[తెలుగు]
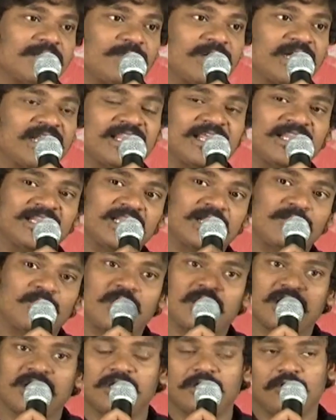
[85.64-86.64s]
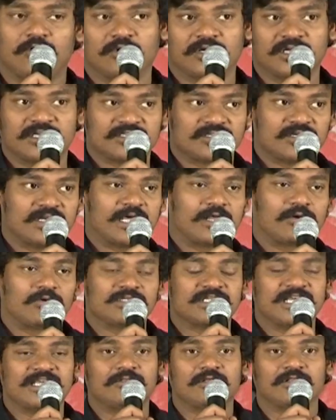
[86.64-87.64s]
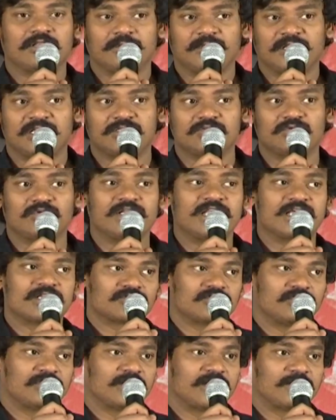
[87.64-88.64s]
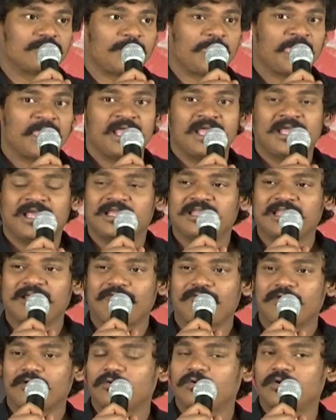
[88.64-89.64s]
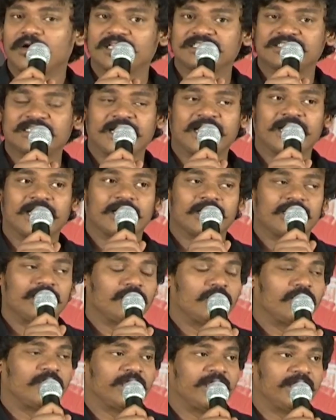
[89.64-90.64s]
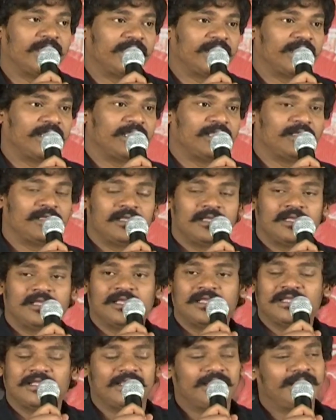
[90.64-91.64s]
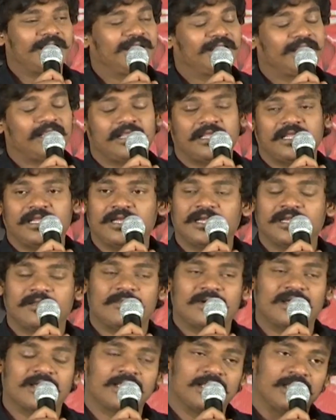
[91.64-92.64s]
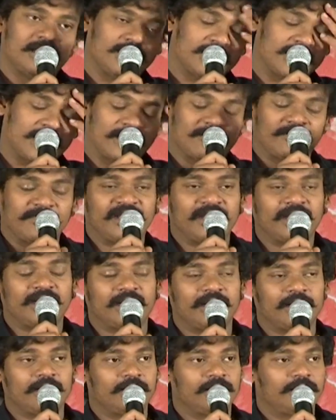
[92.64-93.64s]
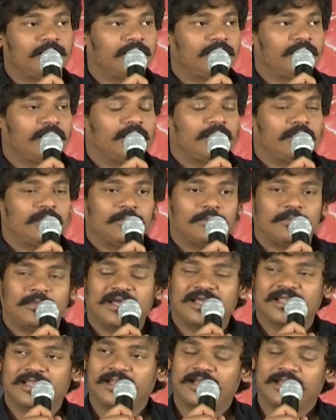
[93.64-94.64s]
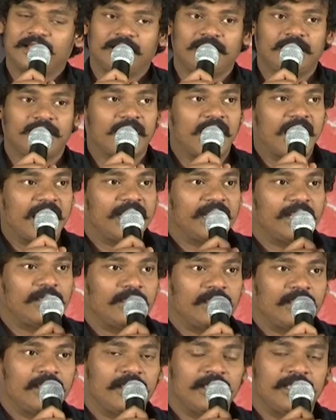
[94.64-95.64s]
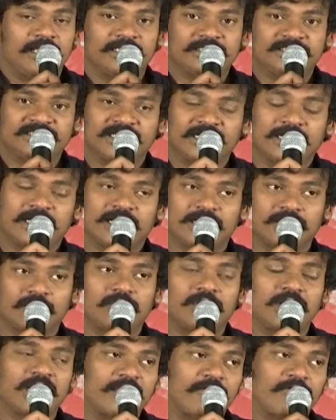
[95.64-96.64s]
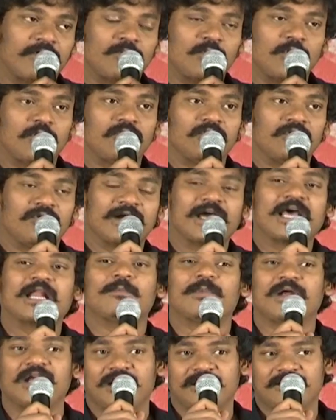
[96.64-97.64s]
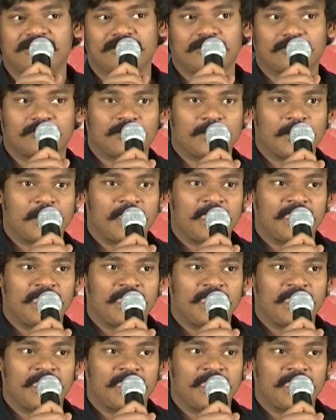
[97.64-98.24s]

కనబడ్డది అందరు మొక్కల్లో లొకేషన్లో ఆ రోజు ఐదు వందల మంది జూనియర్స్ ఉన్నారు ఎవరు కూడా శంకర్ హీరో ఏంటి ఏంటి ఏంటి మాకు కర్మ ఏంటి మాకేటిది అనే చిన్నది కూడా ఎవరి మోకంలో కనబడలేదు నాకు